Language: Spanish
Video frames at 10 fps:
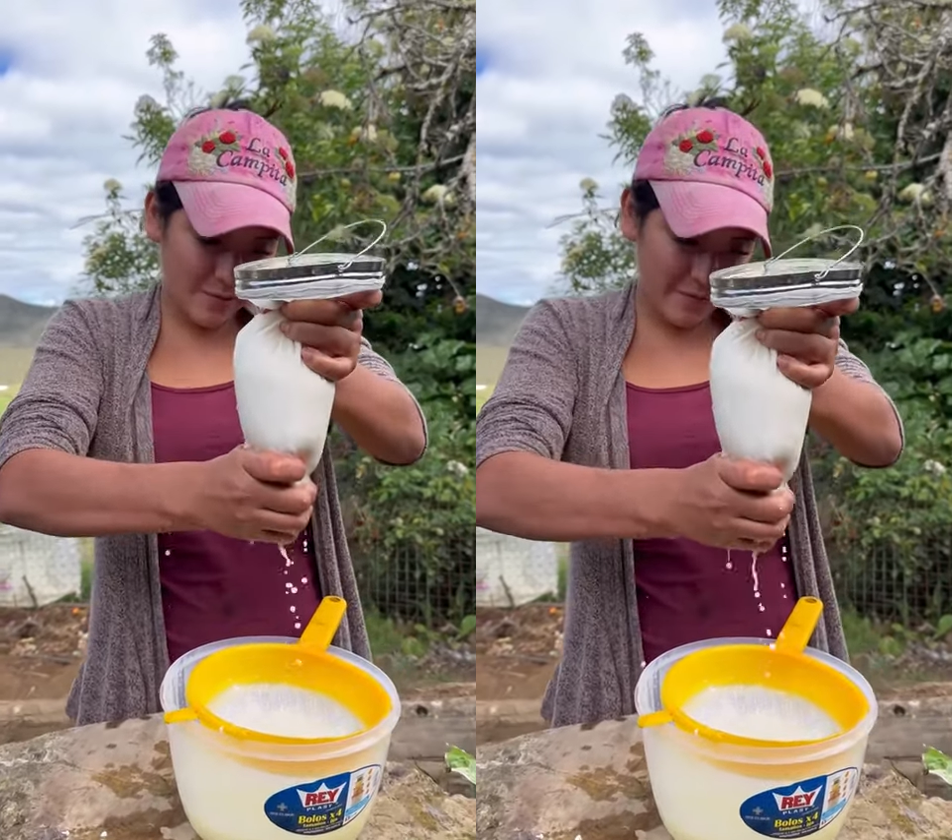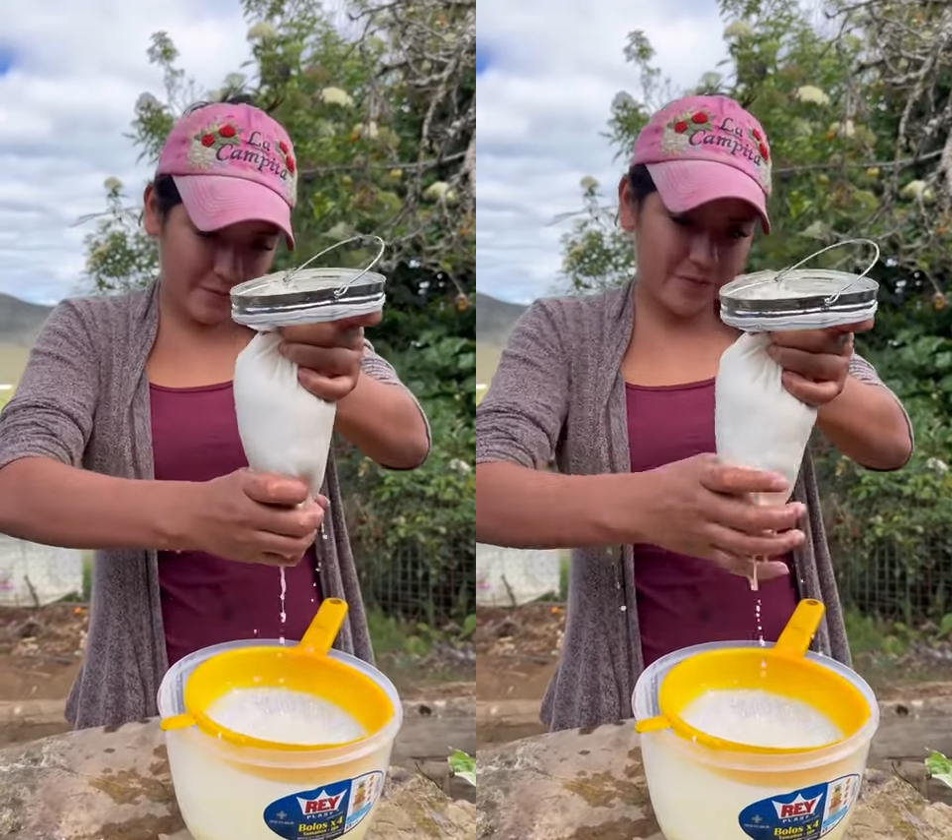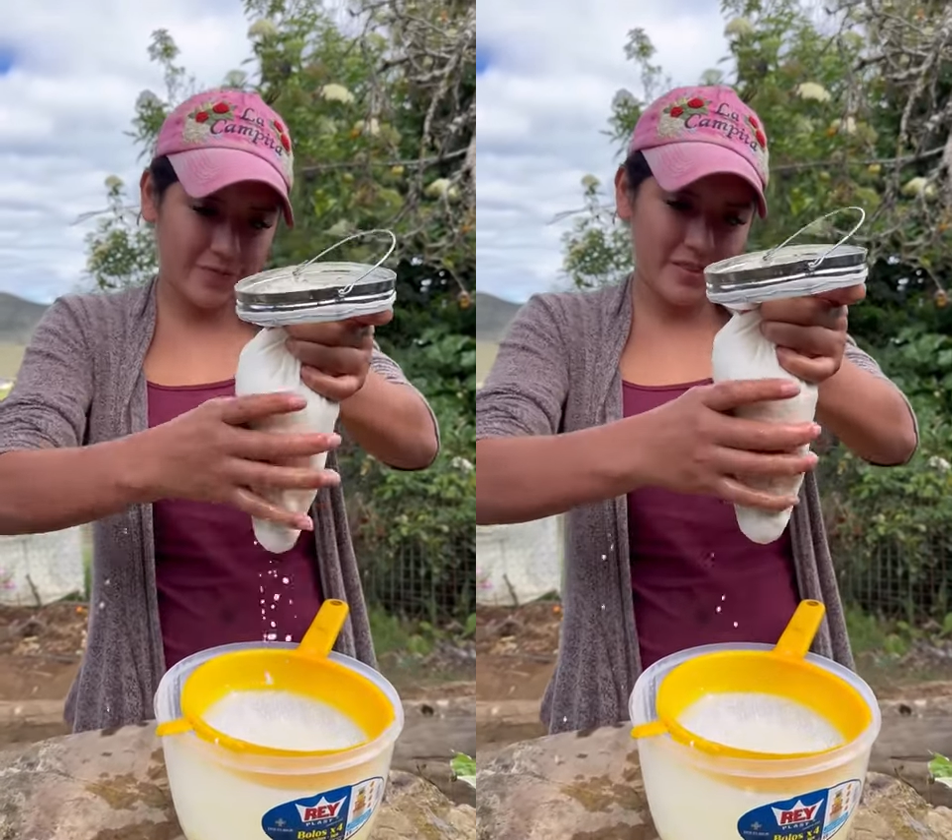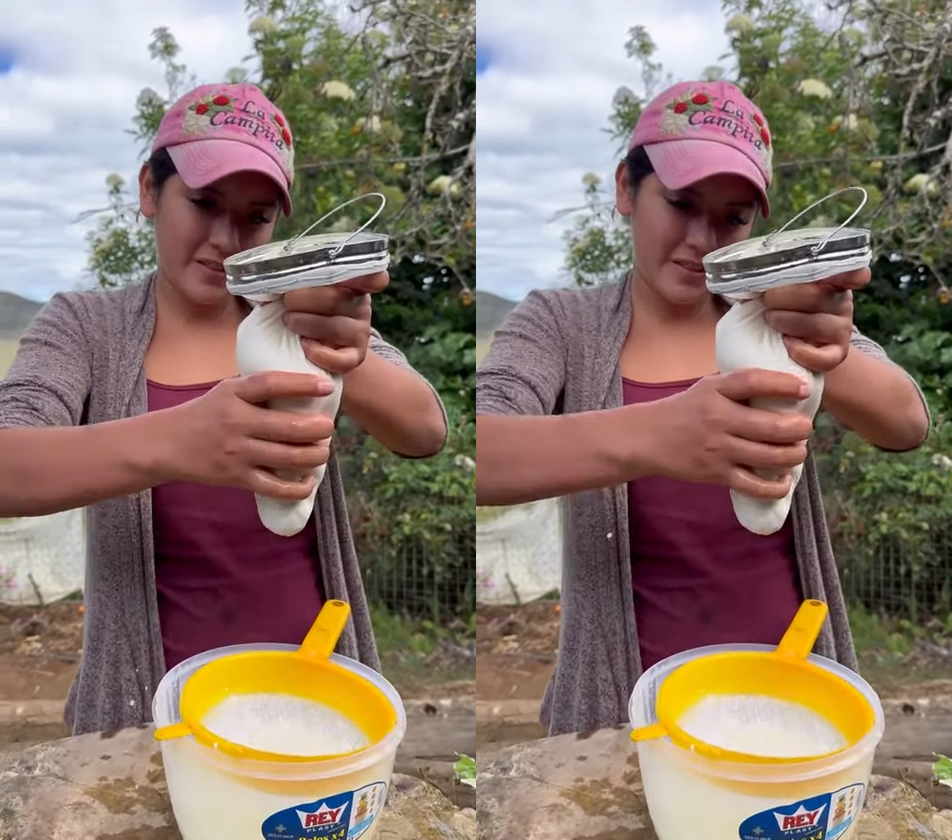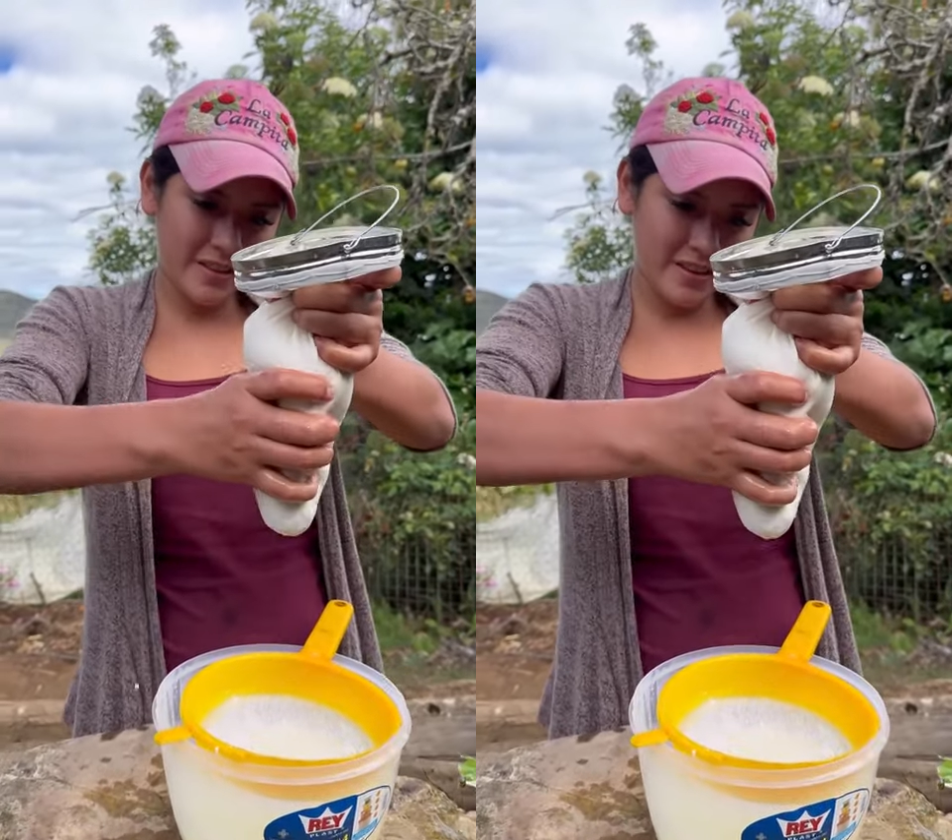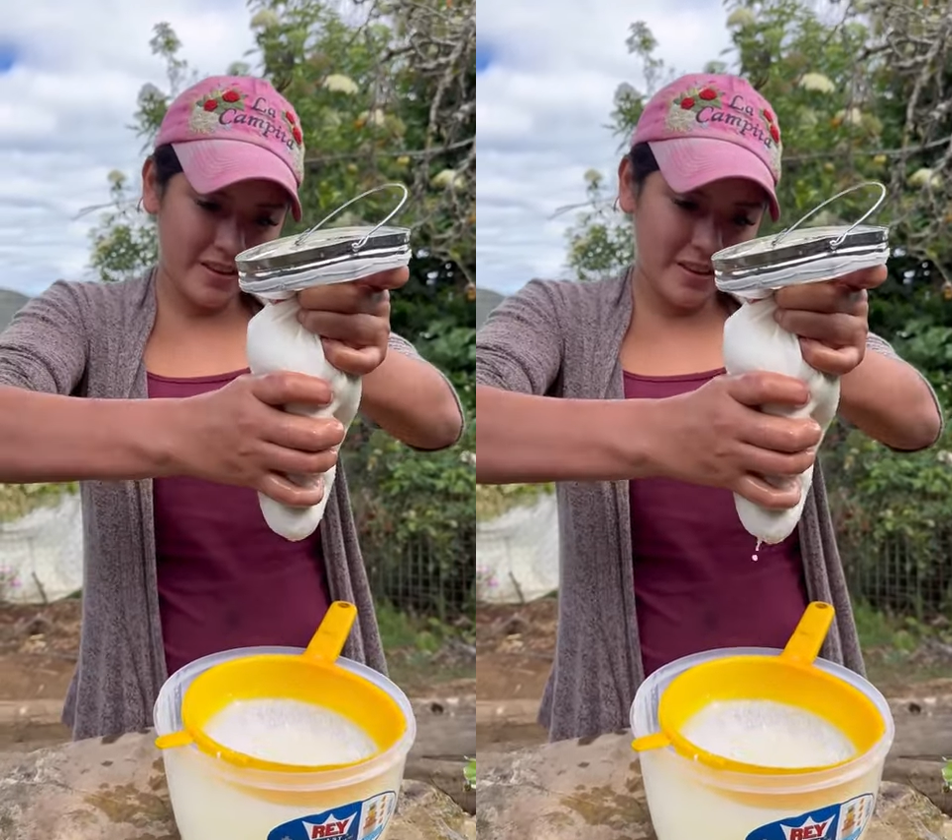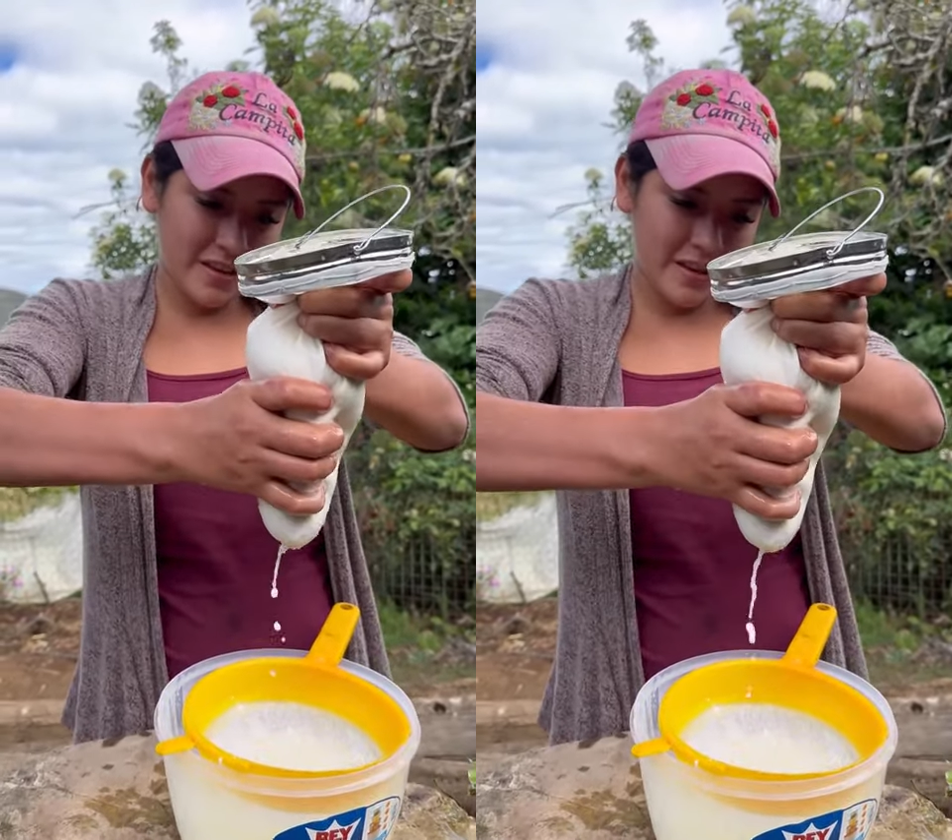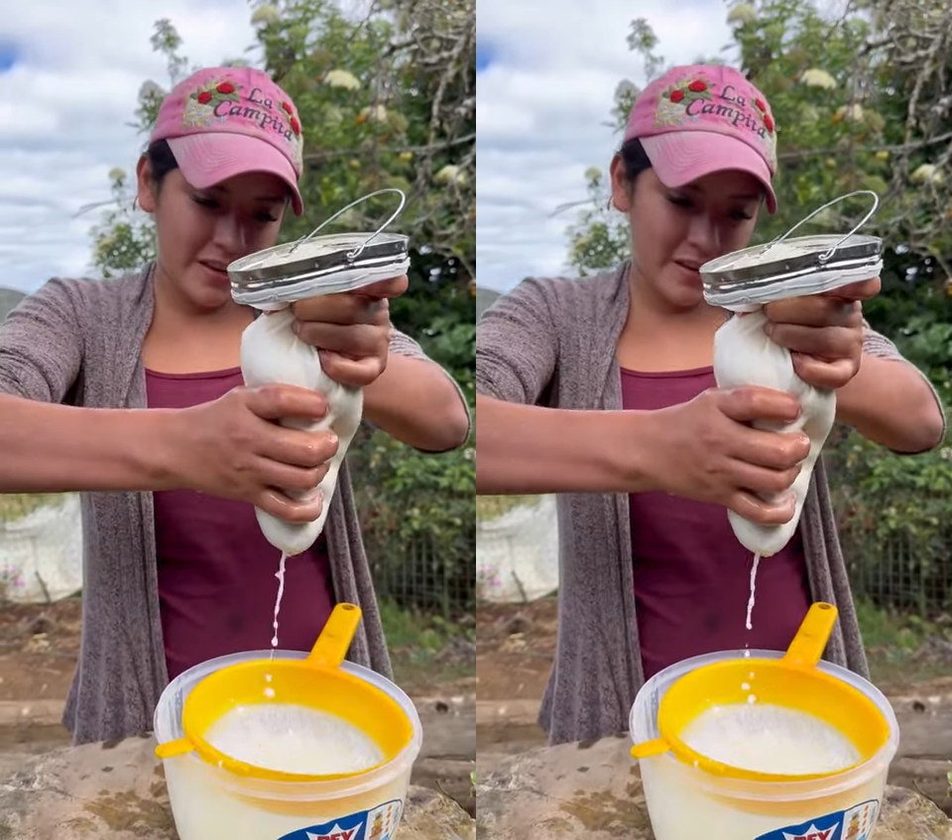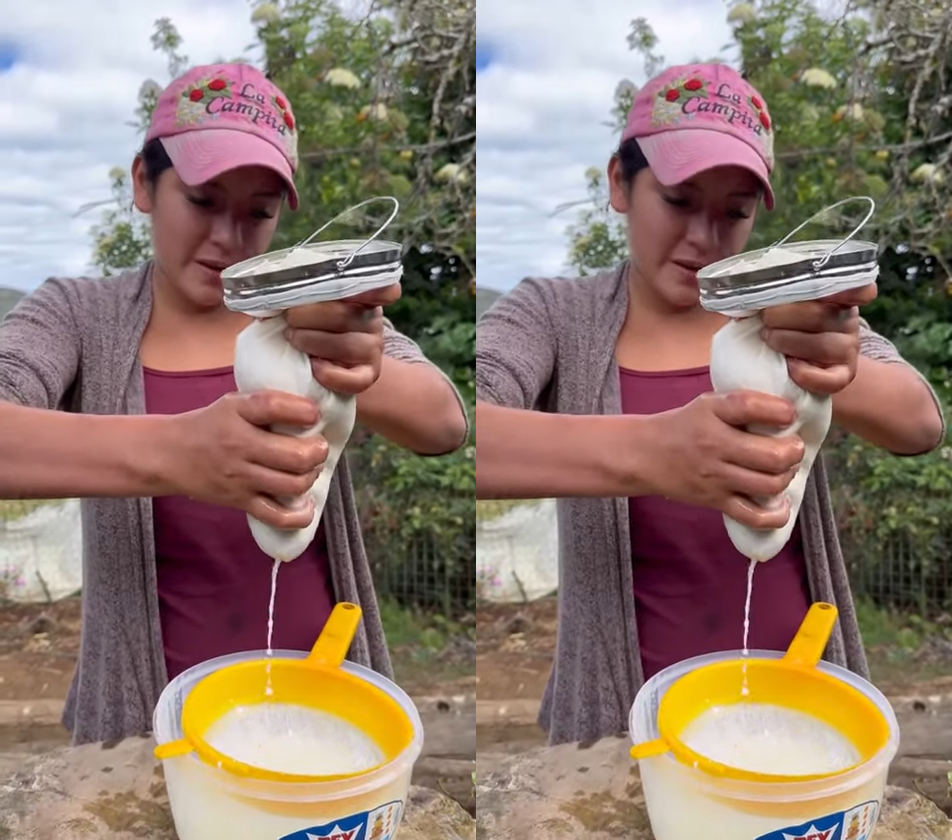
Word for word: sea súper finita,